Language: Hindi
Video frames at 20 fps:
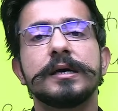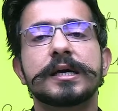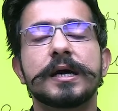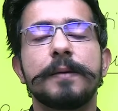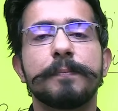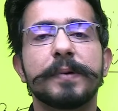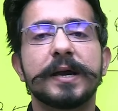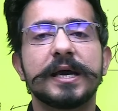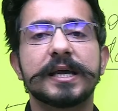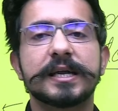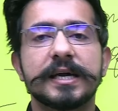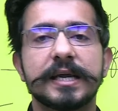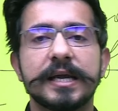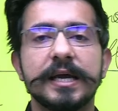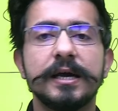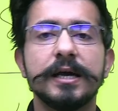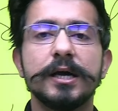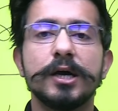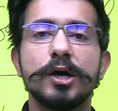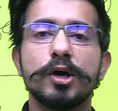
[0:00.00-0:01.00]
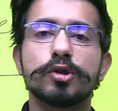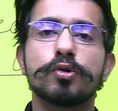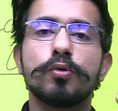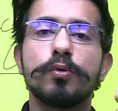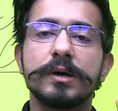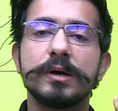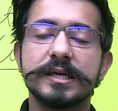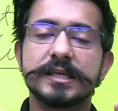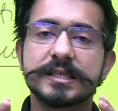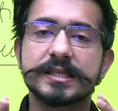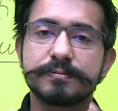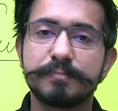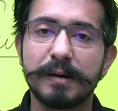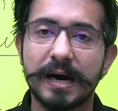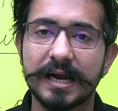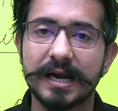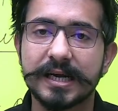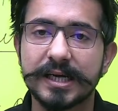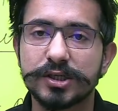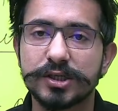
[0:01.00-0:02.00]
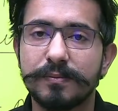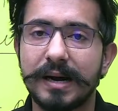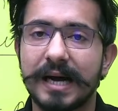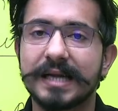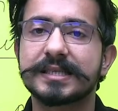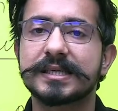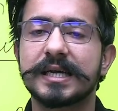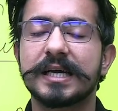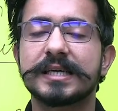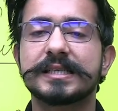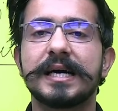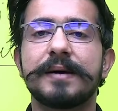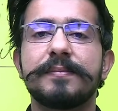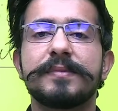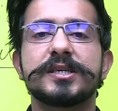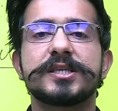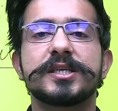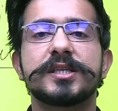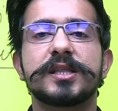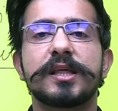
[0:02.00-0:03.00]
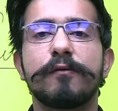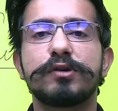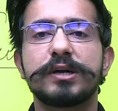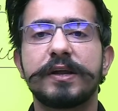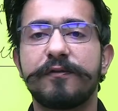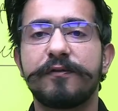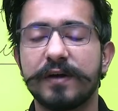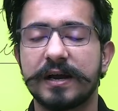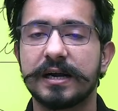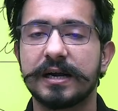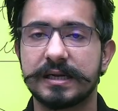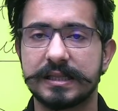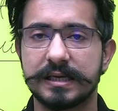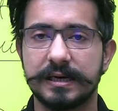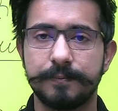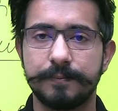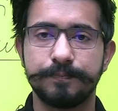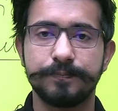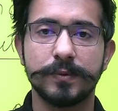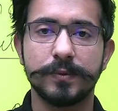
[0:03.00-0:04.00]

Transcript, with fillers: कंपेयर करें तो इस बार का जो मैथ्स का एग्जामिनेशन था वो डिफिकल्ट था